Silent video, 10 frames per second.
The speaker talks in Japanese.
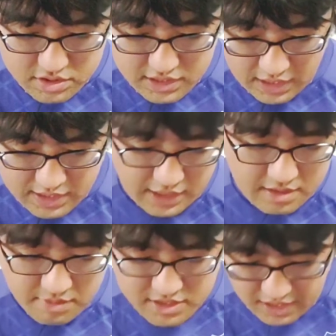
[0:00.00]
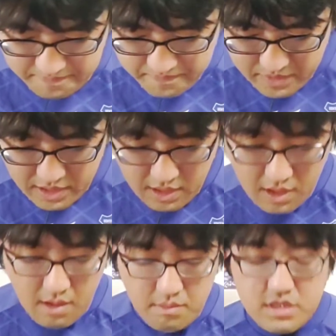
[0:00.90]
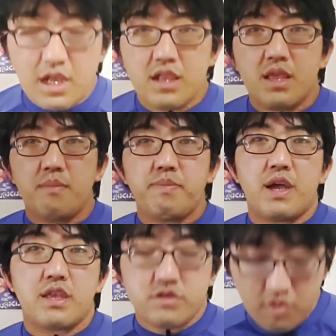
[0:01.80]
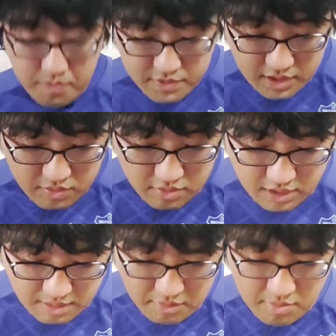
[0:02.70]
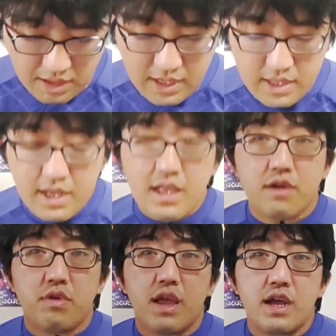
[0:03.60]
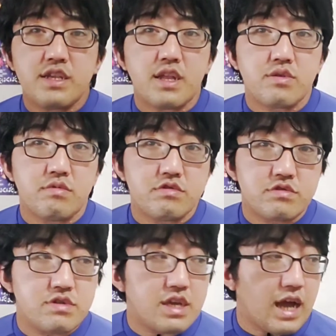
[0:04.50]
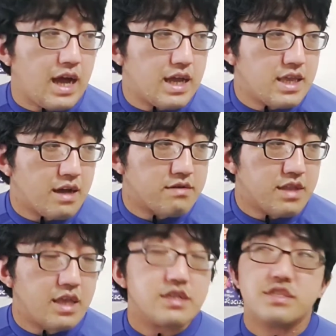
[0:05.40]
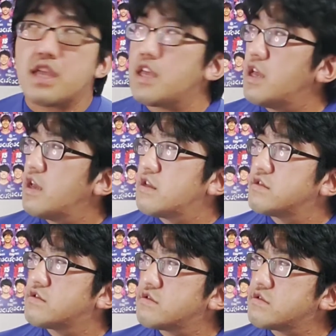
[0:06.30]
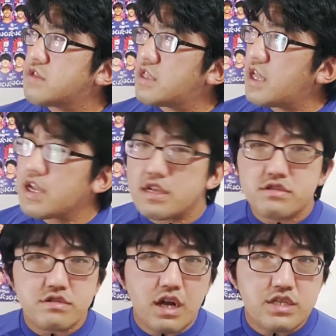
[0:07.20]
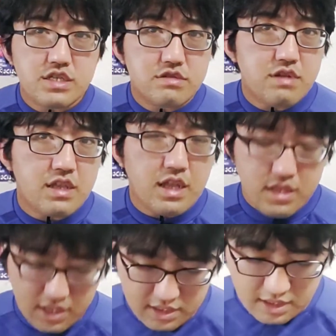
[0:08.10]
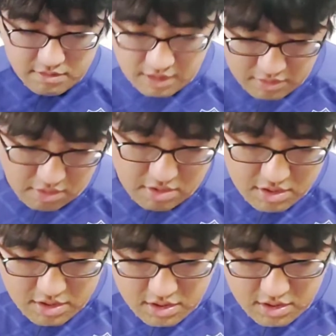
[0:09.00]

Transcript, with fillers: う試合になりました。まあ、3連敗でストップってことでね、もう負けたら、これ、秋田とも順位が逆転して、17位か18位ぐらいになってたんだよねと